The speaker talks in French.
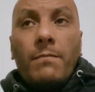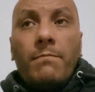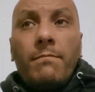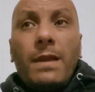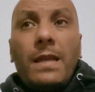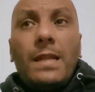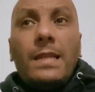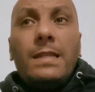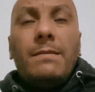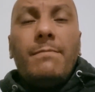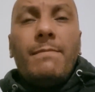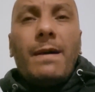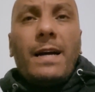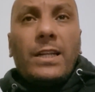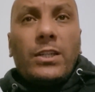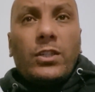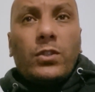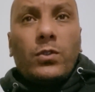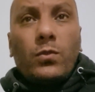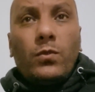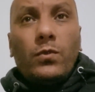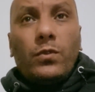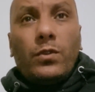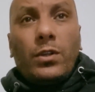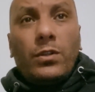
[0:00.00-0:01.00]
mais
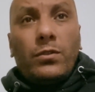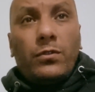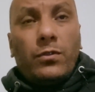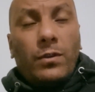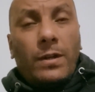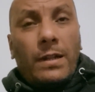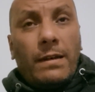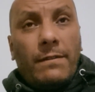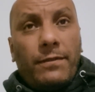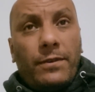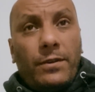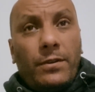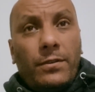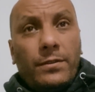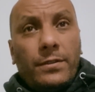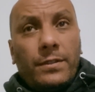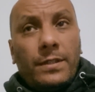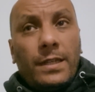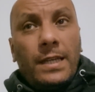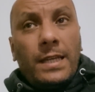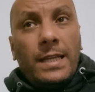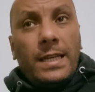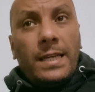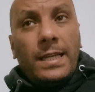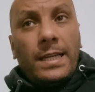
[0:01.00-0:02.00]
l'image qu'on donne de la France
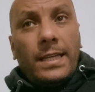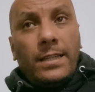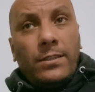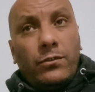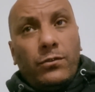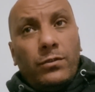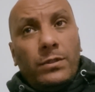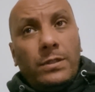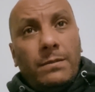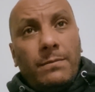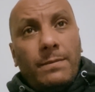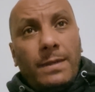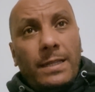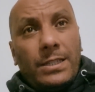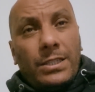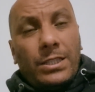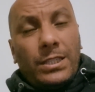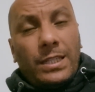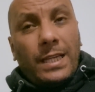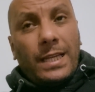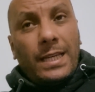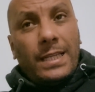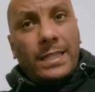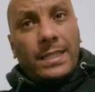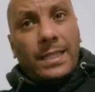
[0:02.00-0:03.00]
est une image
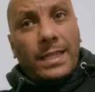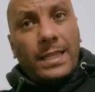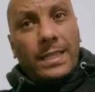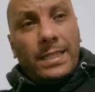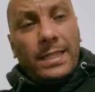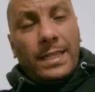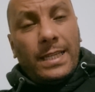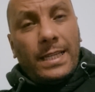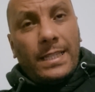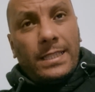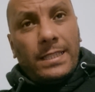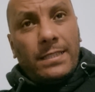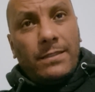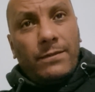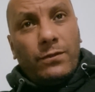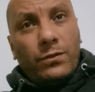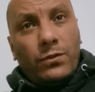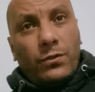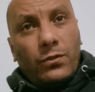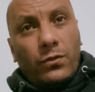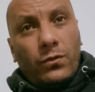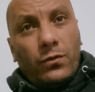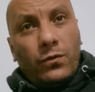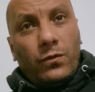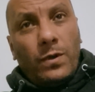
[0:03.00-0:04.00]
très très négative
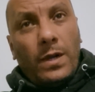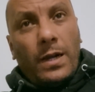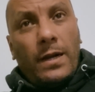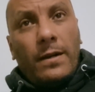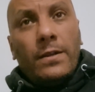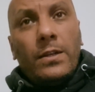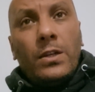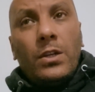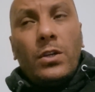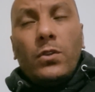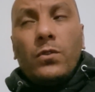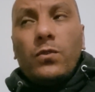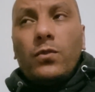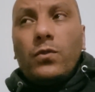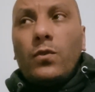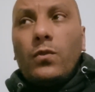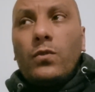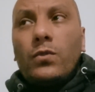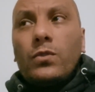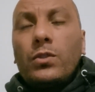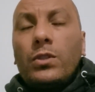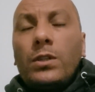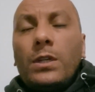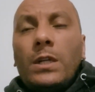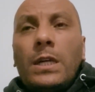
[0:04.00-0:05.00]
sur ce coup-là.
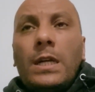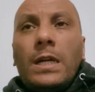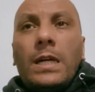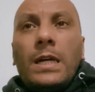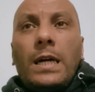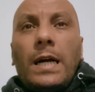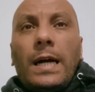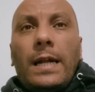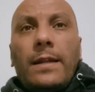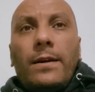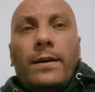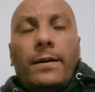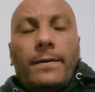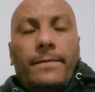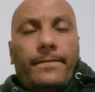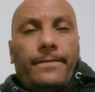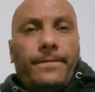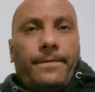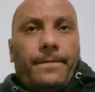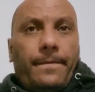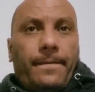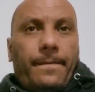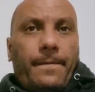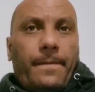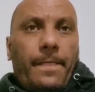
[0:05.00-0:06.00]
Donc alors
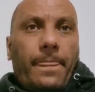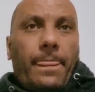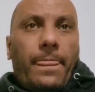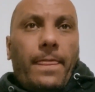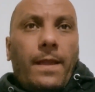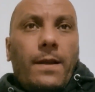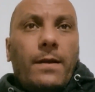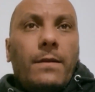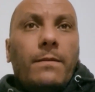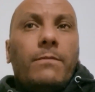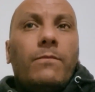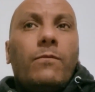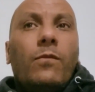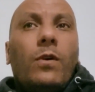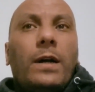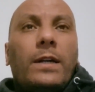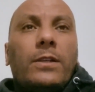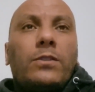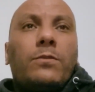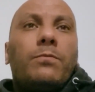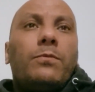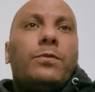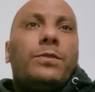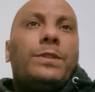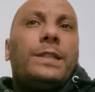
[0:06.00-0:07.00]
moi,
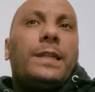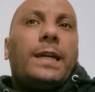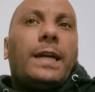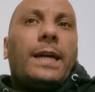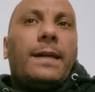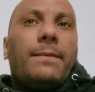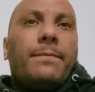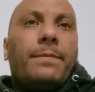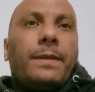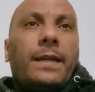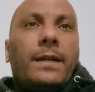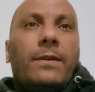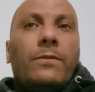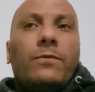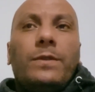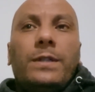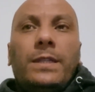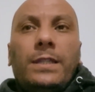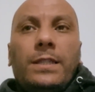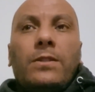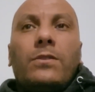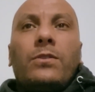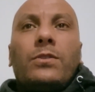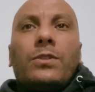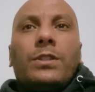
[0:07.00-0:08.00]
je me dirais, bien
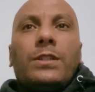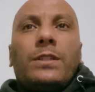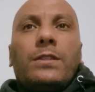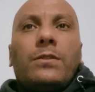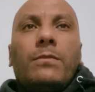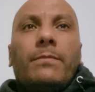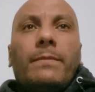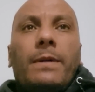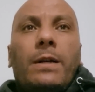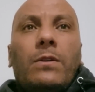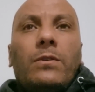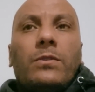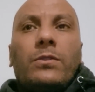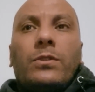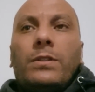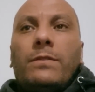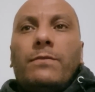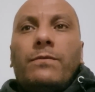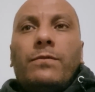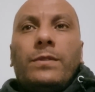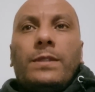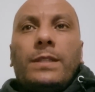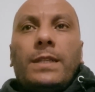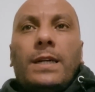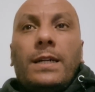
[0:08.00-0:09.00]
oui, quand j'étais au Maroc, j'ai
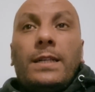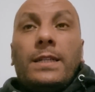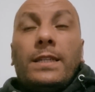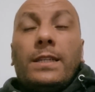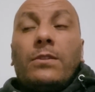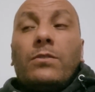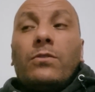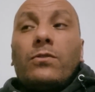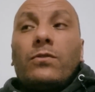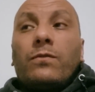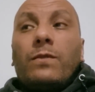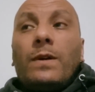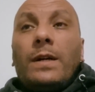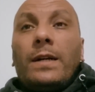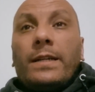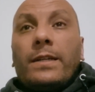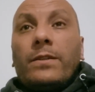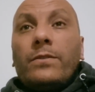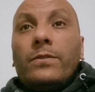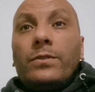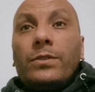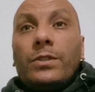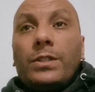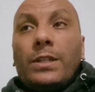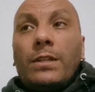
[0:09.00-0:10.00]
vu ça. Et quand je vois
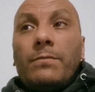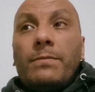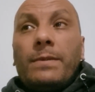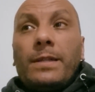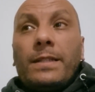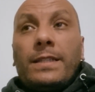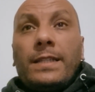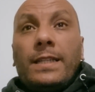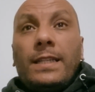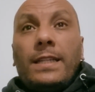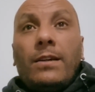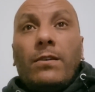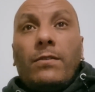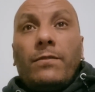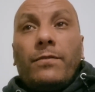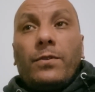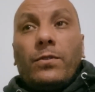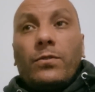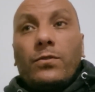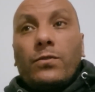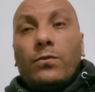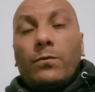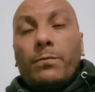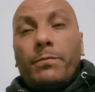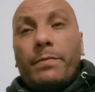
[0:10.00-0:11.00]
que j'ai ma télé en
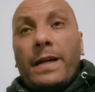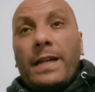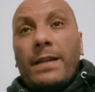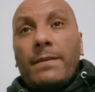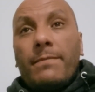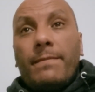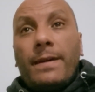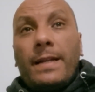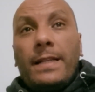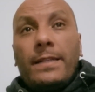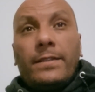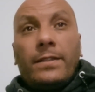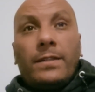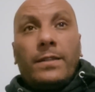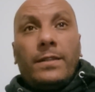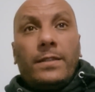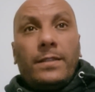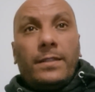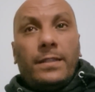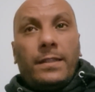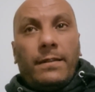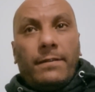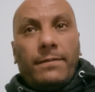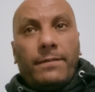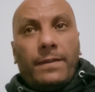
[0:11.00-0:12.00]
France, on parle mal
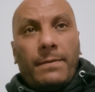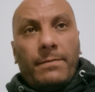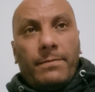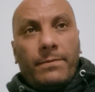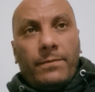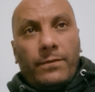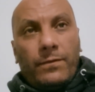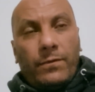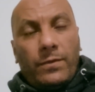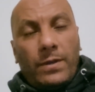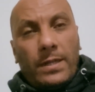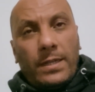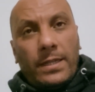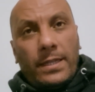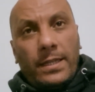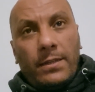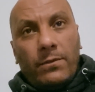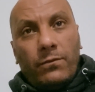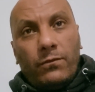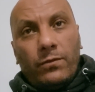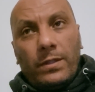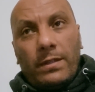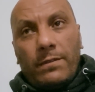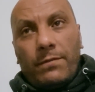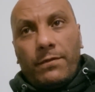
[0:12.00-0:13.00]
des, femmes voilées
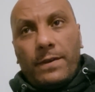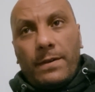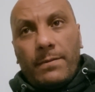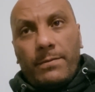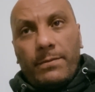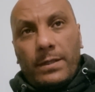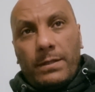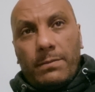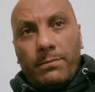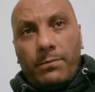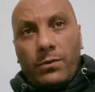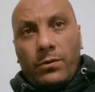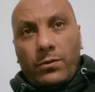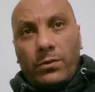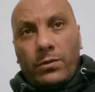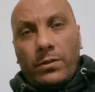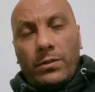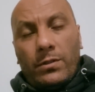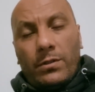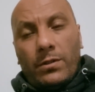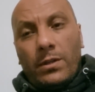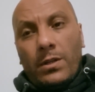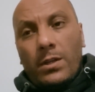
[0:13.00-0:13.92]
ou des femmes qui portent,